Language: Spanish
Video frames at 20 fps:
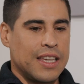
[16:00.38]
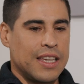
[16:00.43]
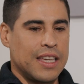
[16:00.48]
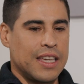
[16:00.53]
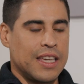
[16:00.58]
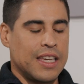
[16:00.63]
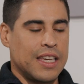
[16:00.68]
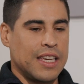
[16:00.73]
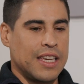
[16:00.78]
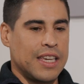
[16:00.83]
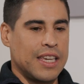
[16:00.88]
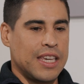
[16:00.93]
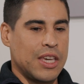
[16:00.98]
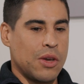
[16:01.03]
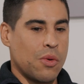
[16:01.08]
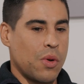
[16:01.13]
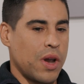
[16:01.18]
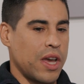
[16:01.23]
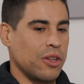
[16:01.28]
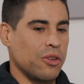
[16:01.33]

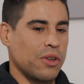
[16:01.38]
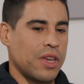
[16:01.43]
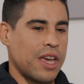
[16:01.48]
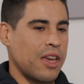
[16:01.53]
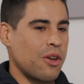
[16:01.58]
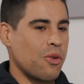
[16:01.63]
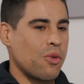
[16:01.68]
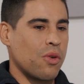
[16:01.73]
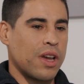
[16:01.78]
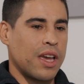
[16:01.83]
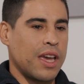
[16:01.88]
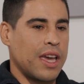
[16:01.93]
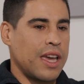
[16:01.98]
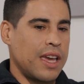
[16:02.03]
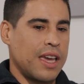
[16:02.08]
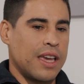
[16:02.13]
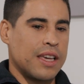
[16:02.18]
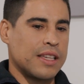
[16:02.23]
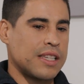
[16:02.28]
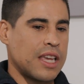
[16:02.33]
Y, bueno, y ahí
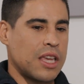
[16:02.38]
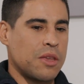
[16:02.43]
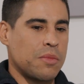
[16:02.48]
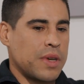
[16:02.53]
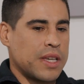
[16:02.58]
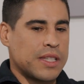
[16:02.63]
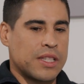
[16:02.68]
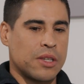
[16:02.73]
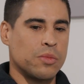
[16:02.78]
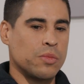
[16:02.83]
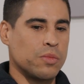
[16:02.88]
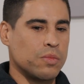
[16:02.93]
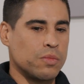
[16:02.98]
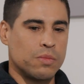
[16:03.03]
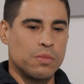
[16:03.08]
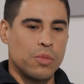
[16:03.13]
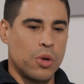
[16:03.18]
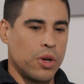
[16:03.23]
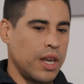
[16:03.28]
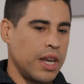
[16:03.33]
jugué seis meses
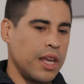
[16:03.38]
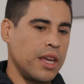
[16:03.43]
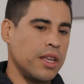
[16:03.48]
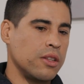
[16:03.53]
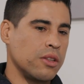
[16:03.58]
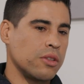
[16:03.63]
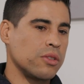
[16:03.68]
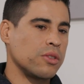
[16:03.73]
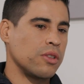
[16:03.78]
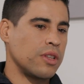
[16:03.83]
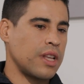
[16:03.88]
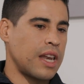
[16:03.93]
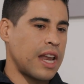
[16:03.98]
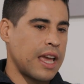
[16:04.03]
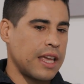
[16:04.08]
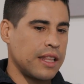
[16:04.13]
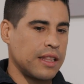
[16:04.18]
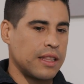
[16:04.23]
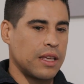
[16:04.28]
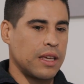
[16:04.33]
muy lindos donde
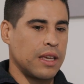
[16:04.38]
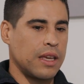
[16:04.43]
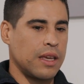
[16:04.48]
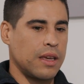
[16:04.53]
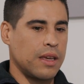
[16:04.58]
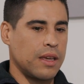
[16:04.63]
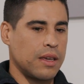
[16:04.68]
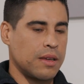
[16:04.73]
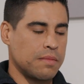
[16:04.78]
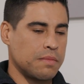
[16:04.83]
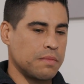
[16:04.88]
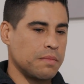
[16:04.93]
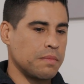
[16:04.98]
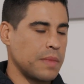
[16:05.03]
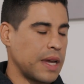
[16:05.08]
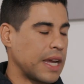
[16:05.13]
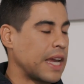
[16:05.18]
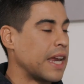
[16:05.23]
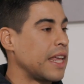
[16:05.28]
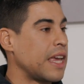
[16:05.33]
la gente
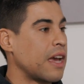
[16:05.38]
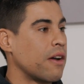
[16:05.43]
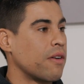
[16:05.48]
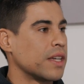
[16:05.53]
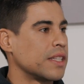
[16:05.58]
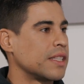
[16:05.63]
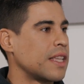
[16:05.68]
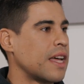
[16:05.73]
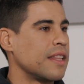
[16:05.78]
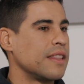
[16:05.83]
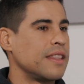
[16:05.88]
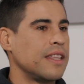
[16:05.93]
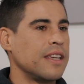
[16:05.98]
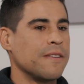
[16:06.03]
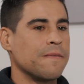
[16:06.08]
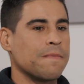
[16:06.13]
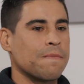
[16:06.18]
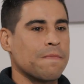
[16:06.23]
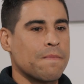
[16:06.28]
me quería bastante.